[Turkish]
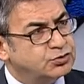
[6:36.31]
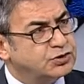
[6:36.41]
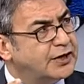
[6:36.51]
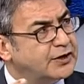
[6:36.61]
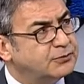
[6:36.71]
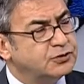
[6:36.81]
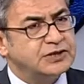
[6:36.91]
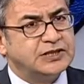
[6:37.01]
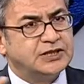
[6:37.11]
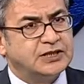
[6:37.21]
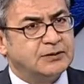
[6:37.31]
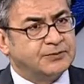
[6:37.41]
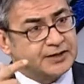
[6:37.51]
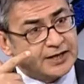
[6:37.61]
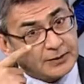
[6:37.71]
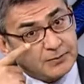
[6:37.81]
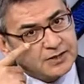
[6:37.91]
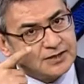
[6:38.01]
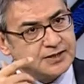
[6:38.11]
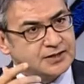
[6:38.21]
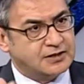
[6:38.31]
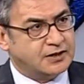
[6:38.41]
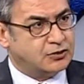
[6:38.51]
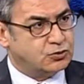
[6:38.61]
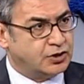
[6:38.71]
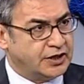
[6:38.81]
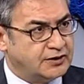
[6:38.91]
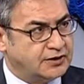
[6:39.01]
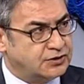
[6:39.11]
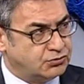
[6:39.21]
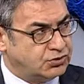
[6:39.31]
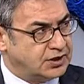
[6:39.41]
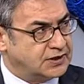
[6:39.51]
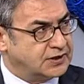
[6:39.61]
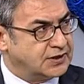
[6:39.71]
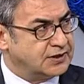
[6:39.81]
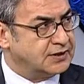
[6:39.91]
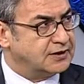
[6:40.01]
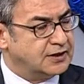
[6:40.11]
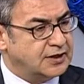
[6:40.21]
Bunun anlamı iş adamları yani bizi izleyen şu an iş dünyasındaki